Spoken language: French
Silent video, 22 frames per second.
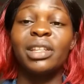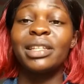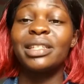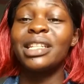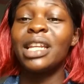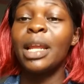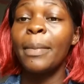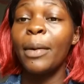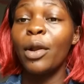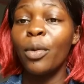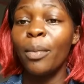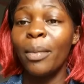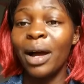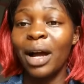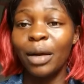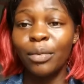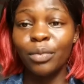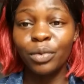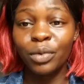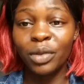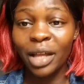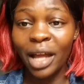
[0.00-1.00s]
ce n'est pas le
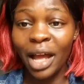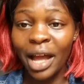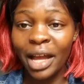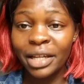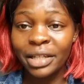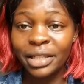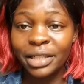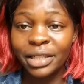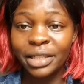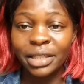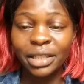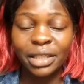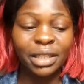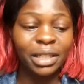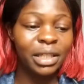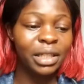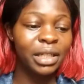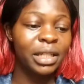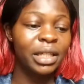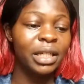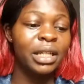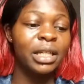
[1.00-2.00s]
maraboutage,
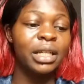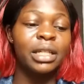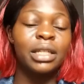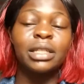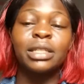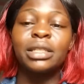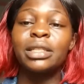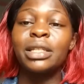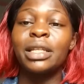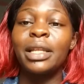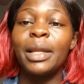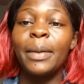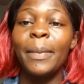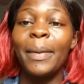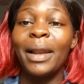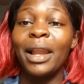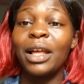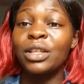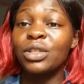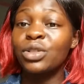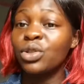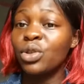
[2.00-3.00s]
ce n'est pas
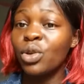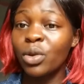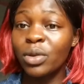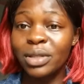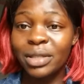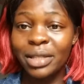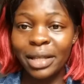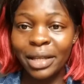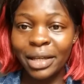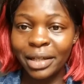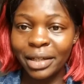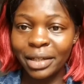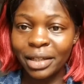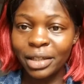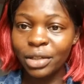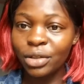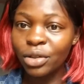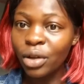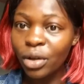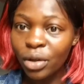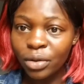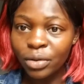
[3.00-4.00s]
la sorcellerie,
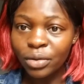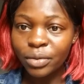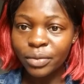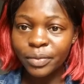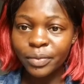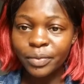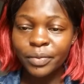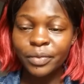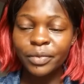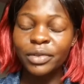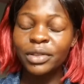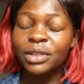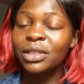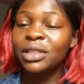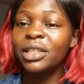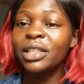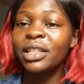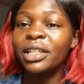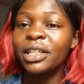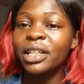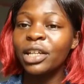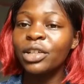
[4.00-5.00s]
non.
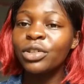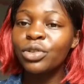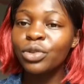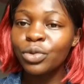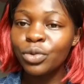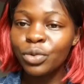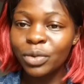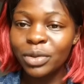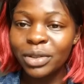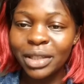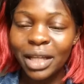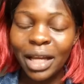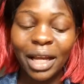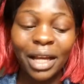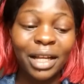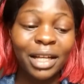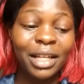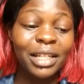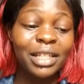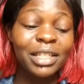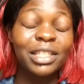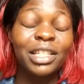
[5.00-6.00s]
C'est rien de tout ça
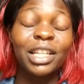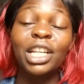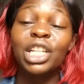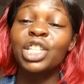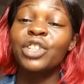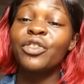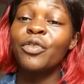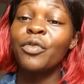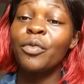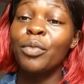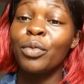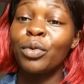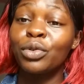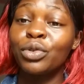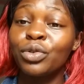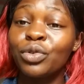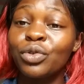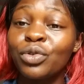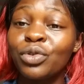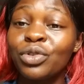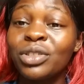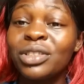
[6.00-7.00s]
ce que je vais vous
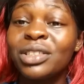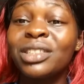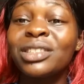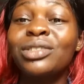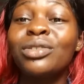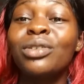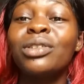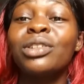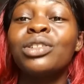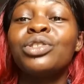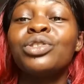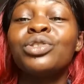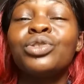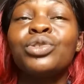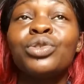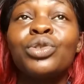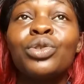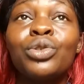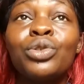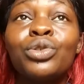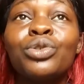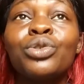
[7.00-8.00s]
je dis, ce sont des
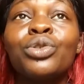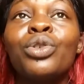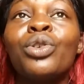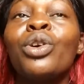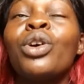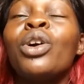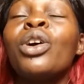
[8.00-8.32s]
choses